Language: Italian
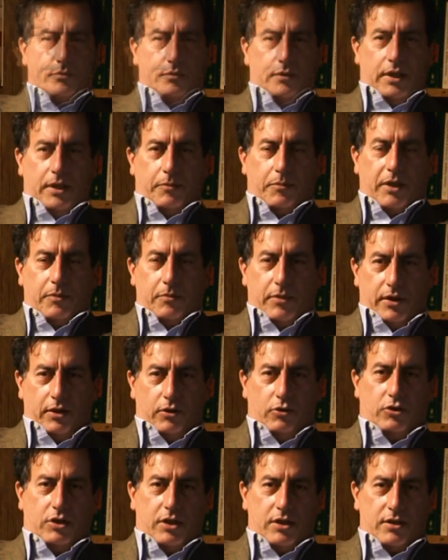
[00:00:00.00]
le prime
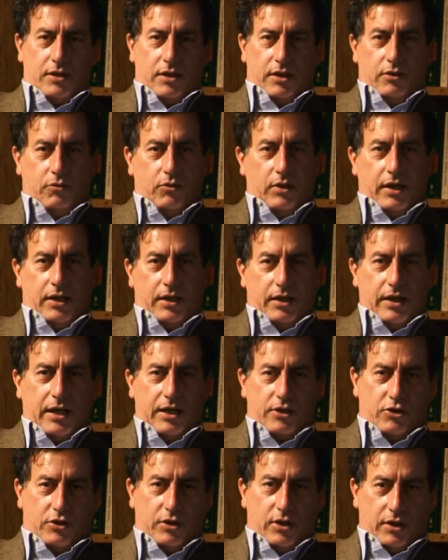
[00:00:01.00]
notizie di una
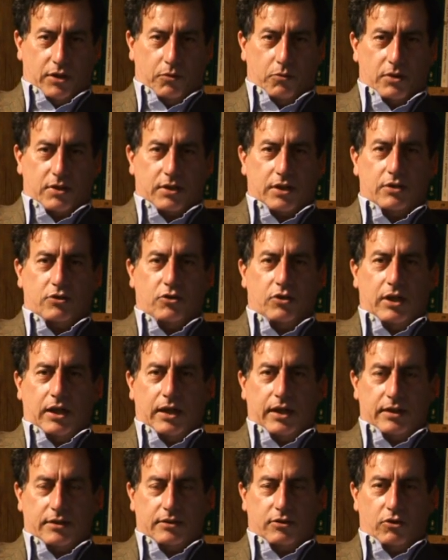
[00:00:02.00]
rinascita di questa zona
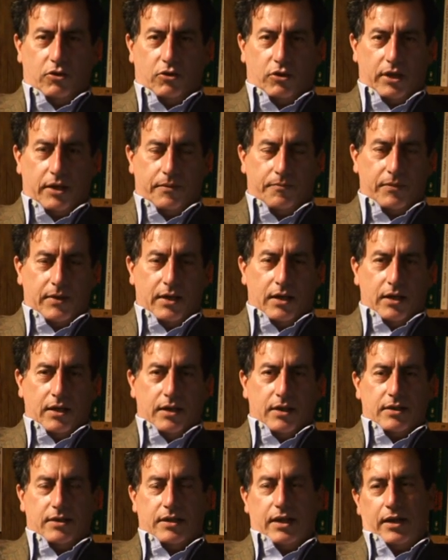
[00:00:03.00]
alla storia
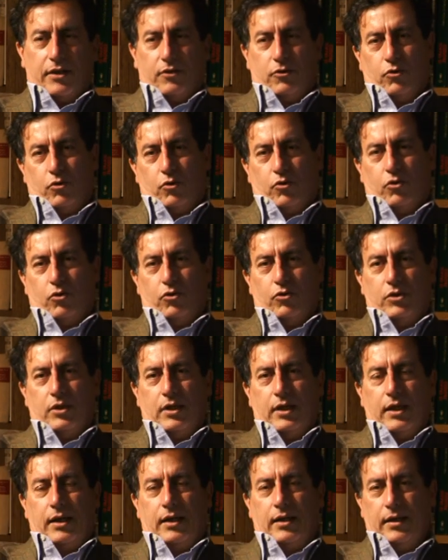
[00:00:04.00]
si hanno
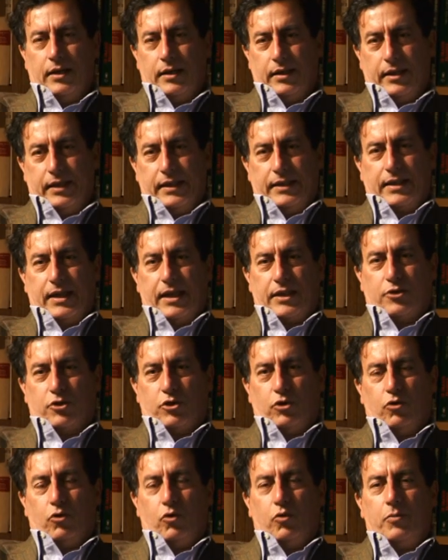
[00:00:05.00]
con le
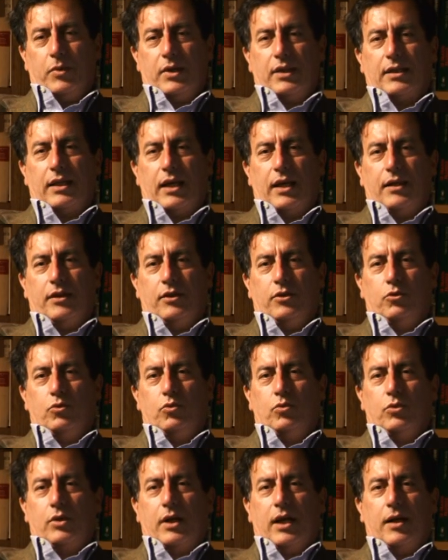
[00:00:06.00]
tracce documentali di
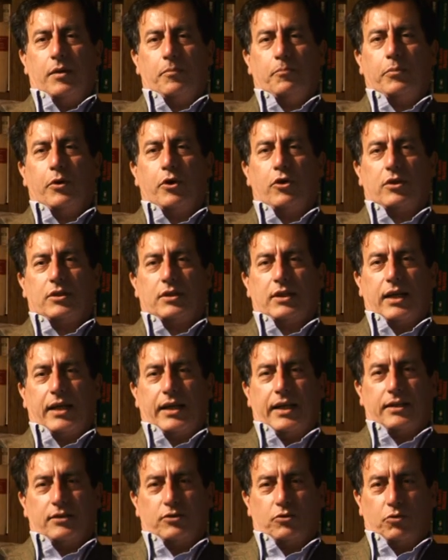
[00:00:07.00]
una porta
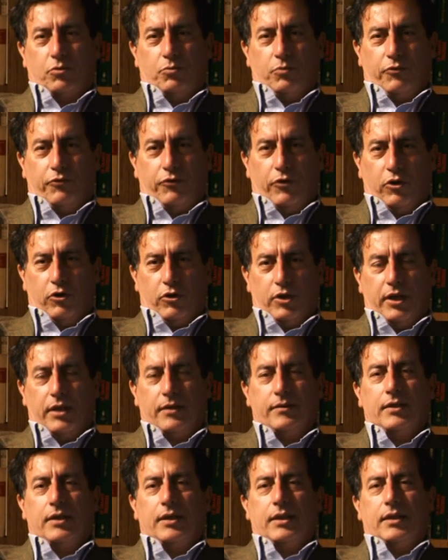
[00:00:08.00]

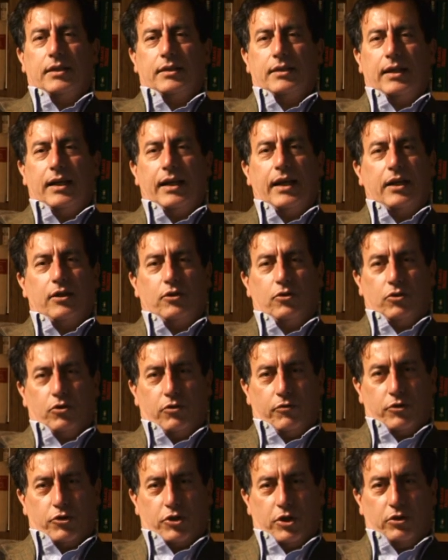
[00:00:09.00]
castrumfolie dell'anno
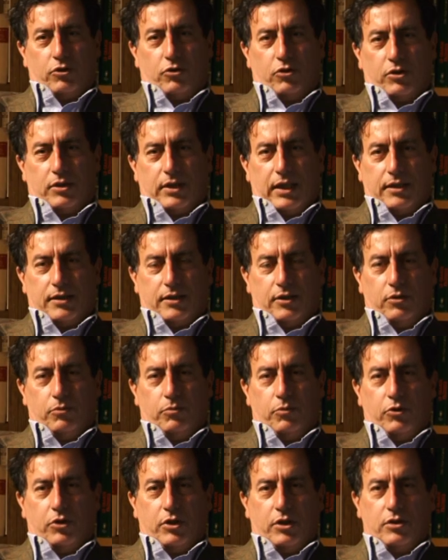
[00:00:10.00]
980
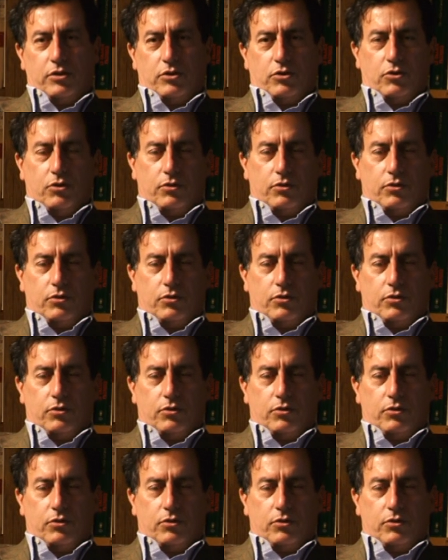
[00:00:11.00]
d.C.